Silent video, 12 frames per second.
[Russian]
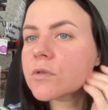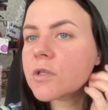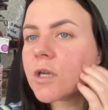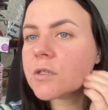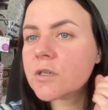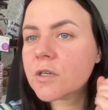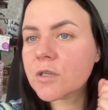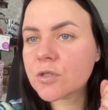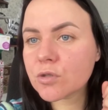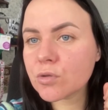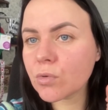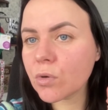гладкое
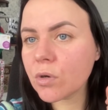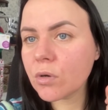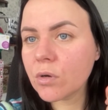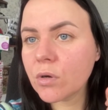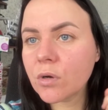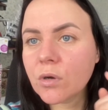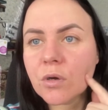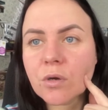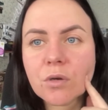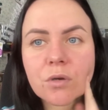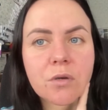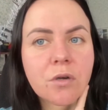лицо,
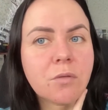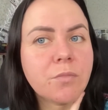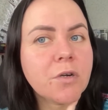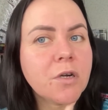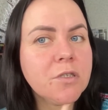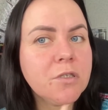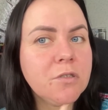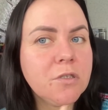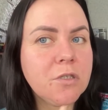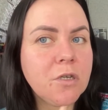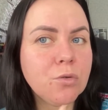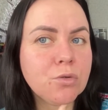как бы ходить
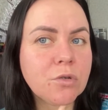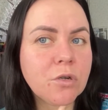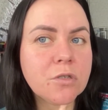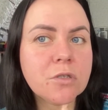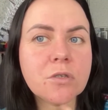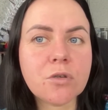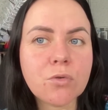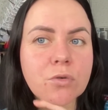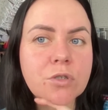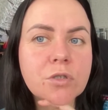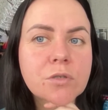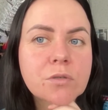неделю с красной
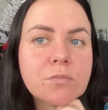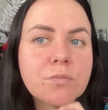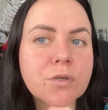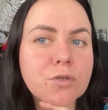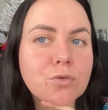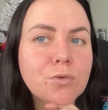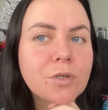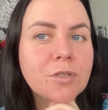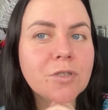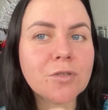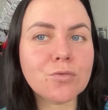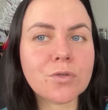рожей,
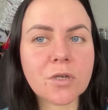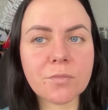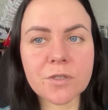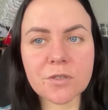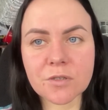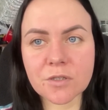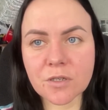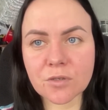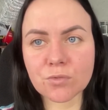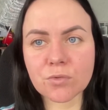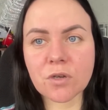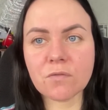позориться, ну,
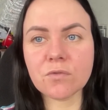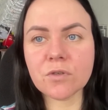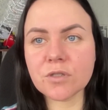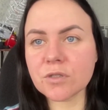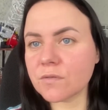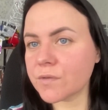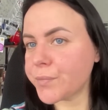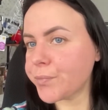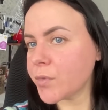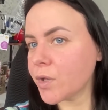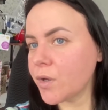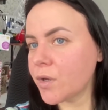сомнительное удовольствие.
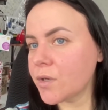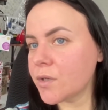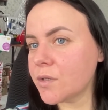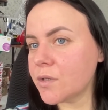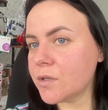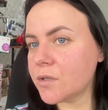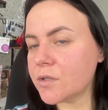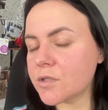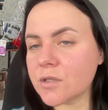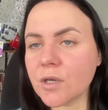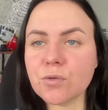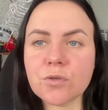И не
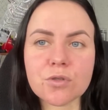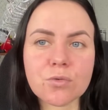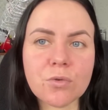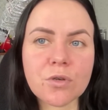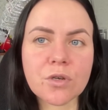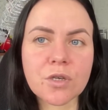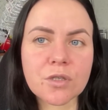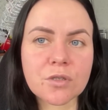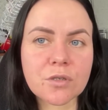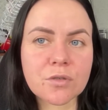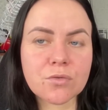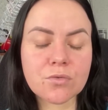знаю, насколько
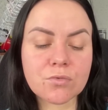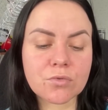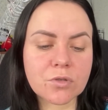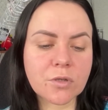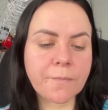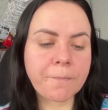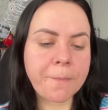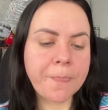это нужно.